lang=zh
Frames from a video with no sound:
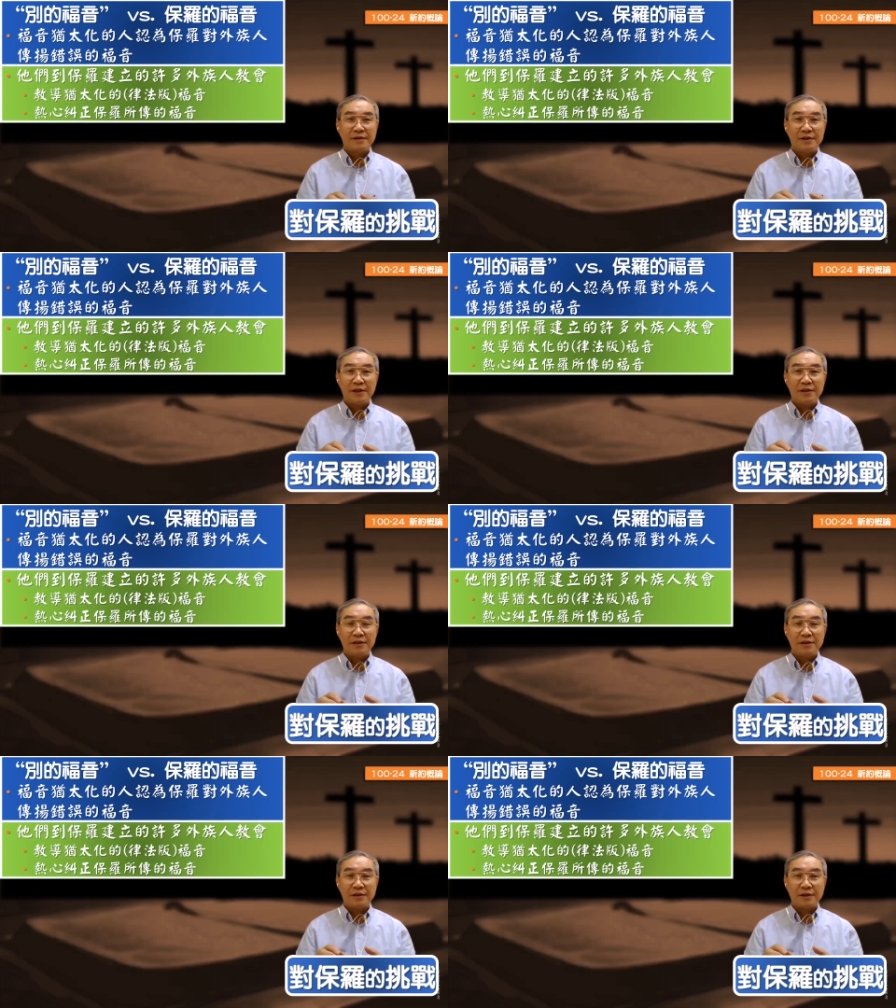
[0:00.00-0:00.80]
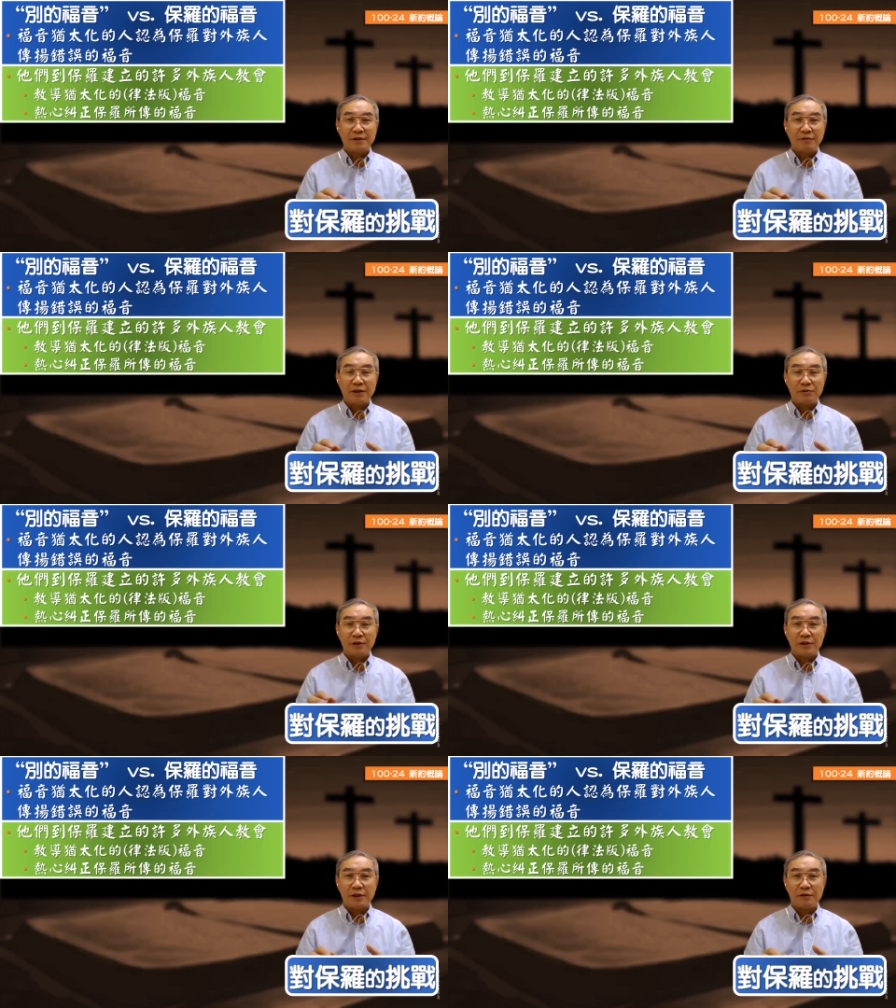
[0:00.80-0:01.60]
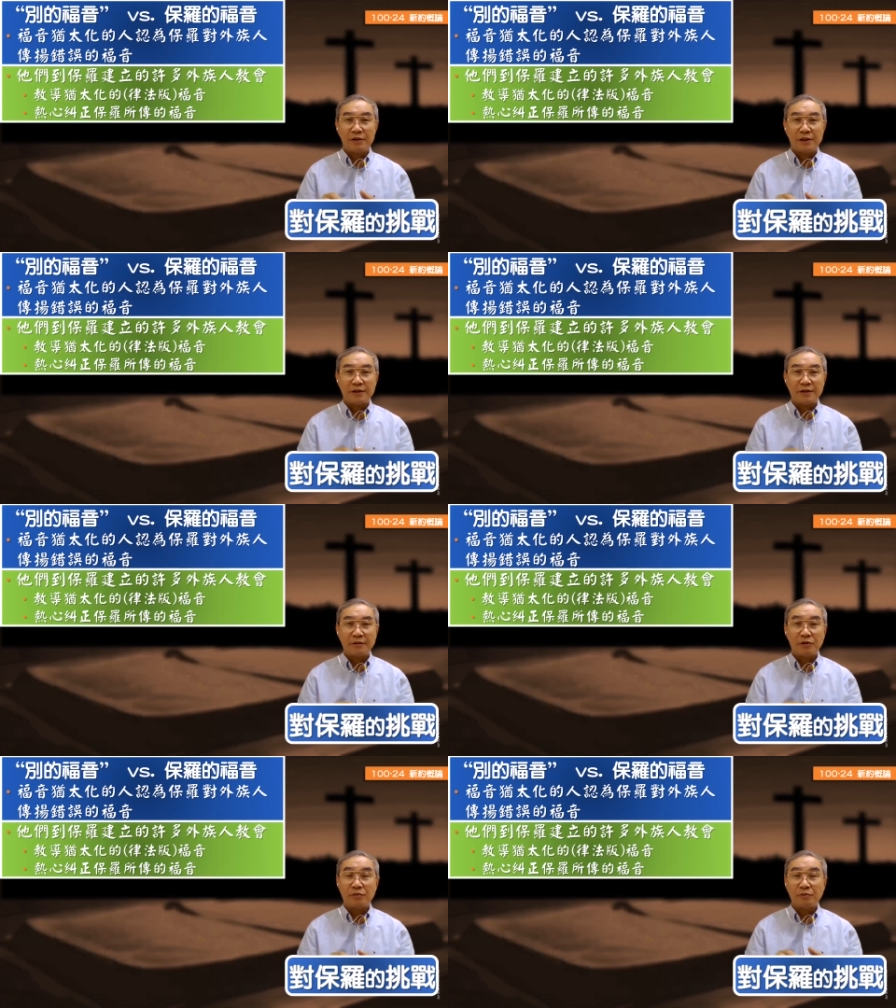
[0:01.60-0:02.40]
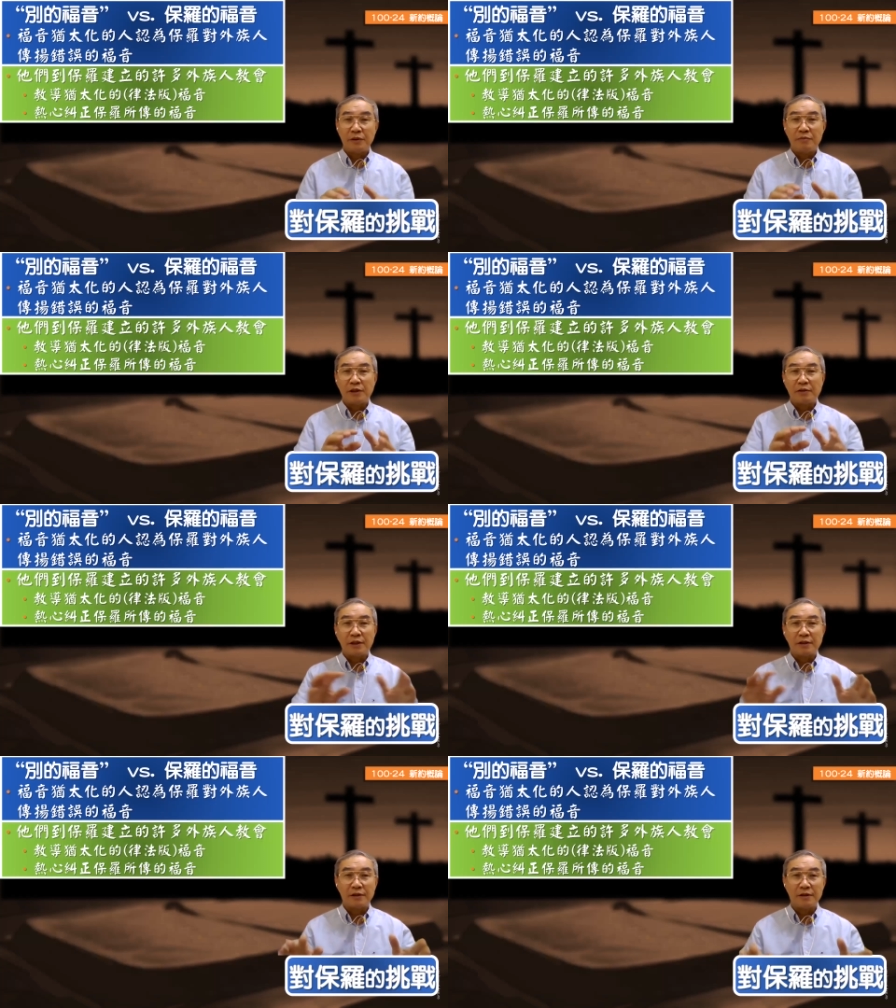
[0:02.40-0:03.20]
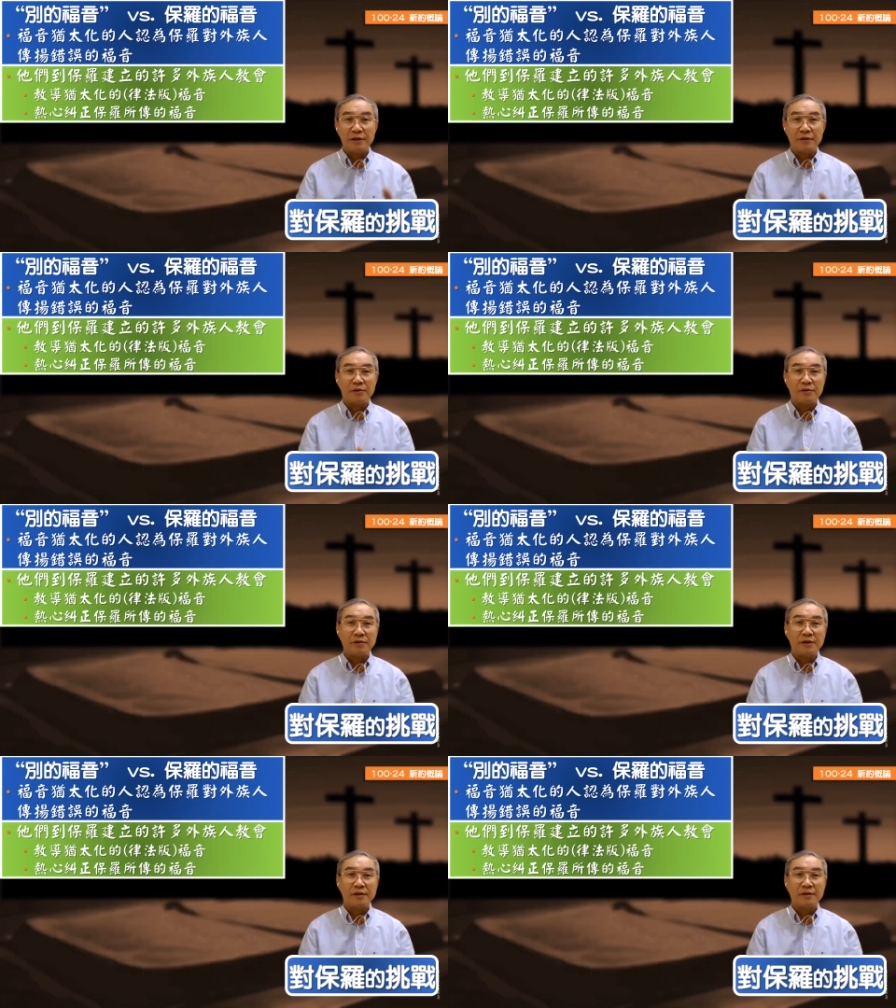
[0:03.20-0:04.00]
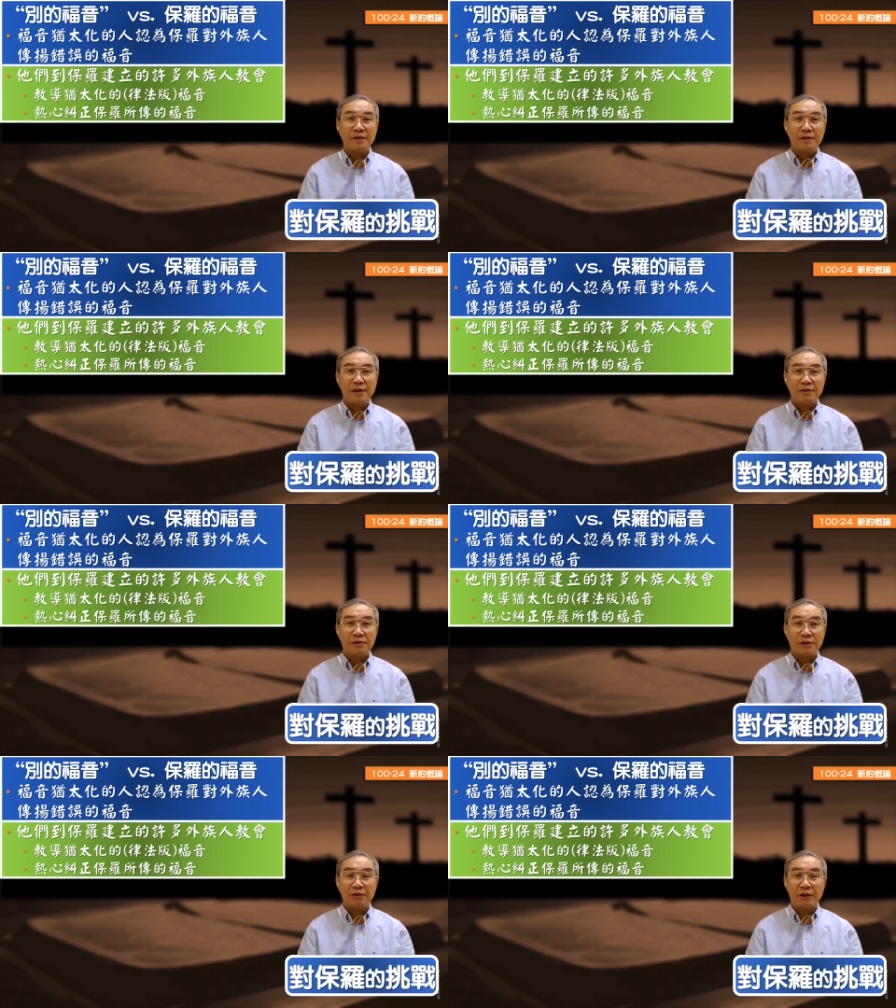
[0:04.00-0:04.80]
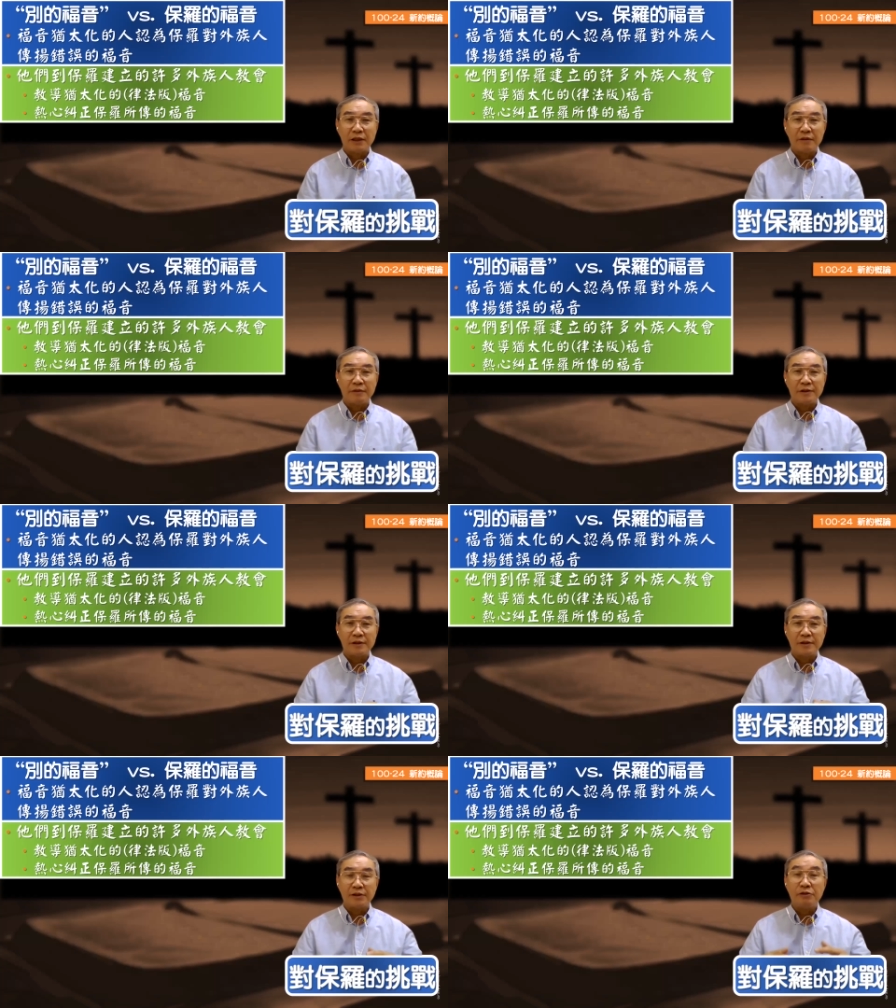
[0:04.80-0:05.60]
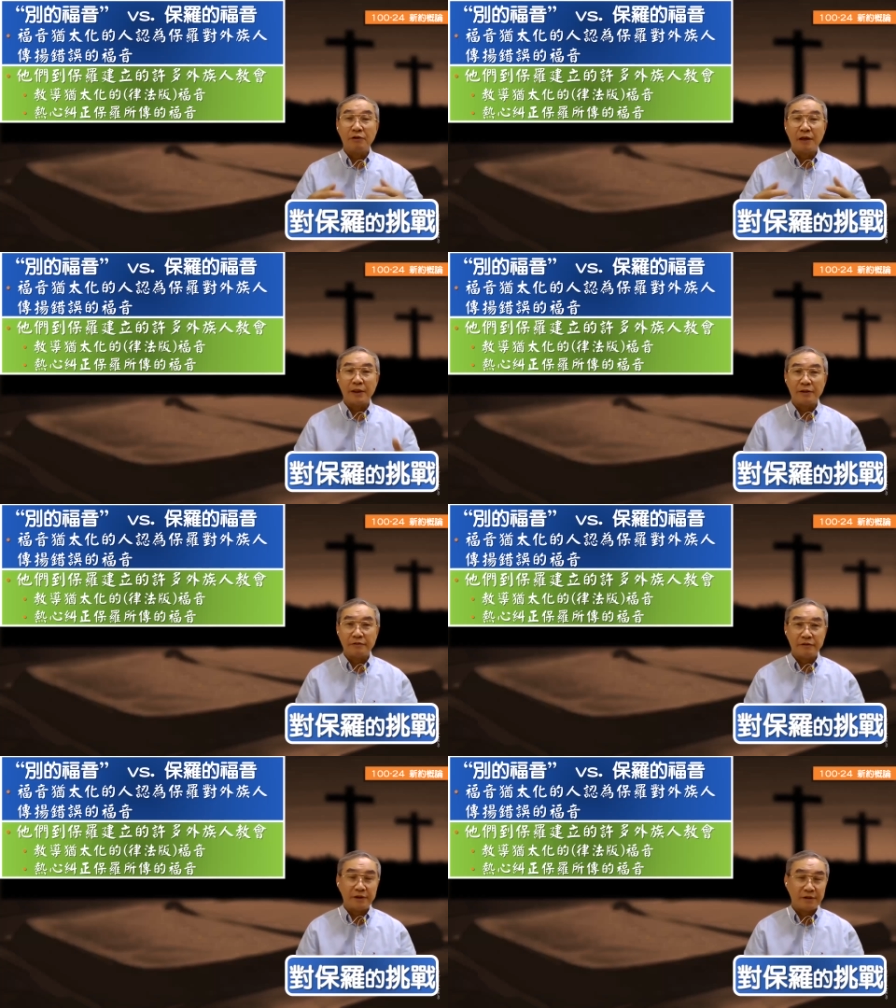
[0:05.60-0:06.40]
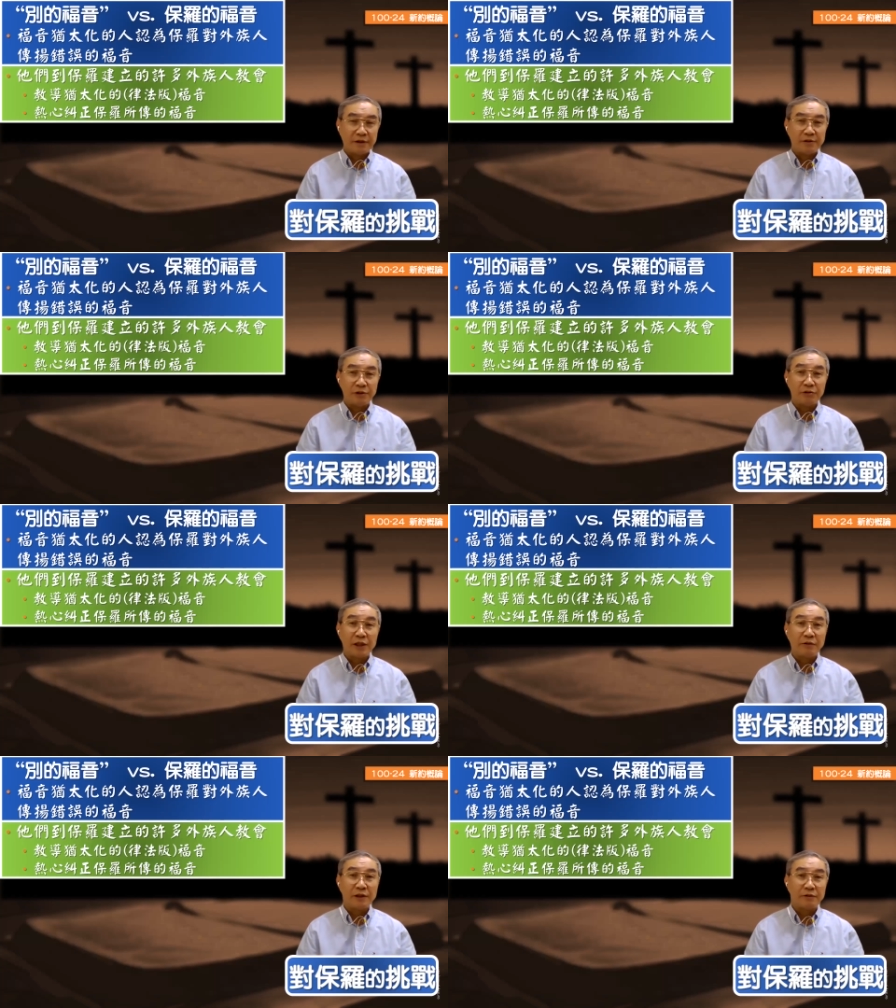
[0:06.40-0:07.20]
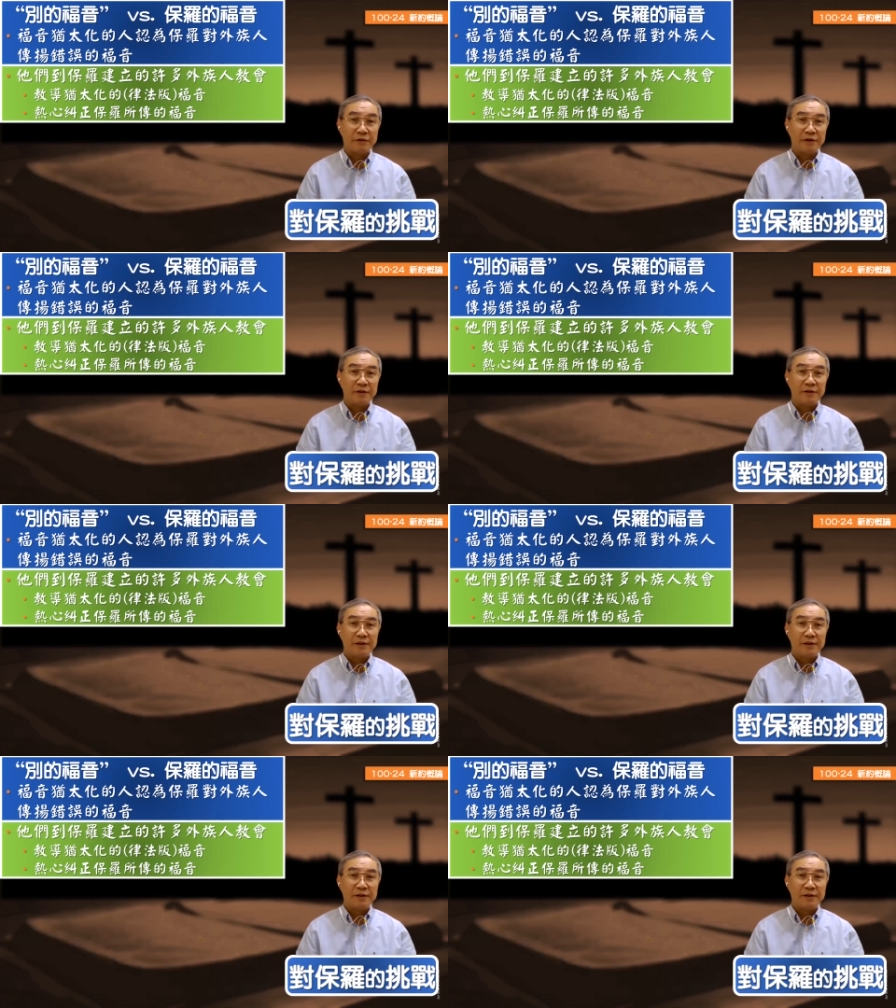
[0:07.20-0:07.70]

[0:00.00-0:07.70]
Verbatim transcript: 建立的这个外族的教会啊，他们就拼命到达各个地方去啊，那就教导他们这个利华版的福音啊，就犹太化的福音，